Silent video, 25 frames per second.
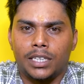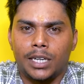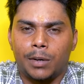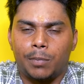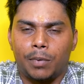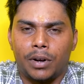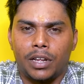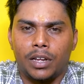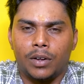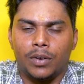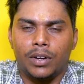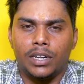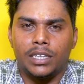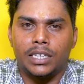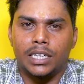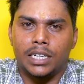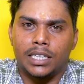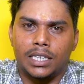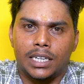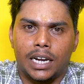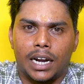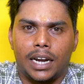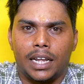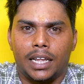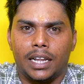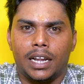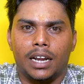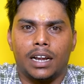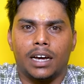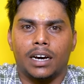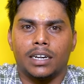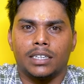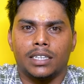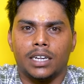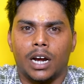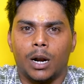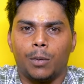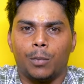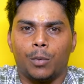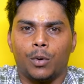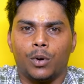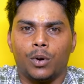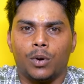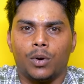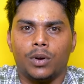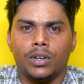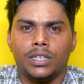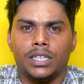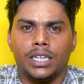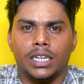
செட் பண்ணி வந்து சிக்ஸ் தேர்ட்டிக்கு தான் நாங்கள் ஸ்டார்ட் பண்ணுறோம்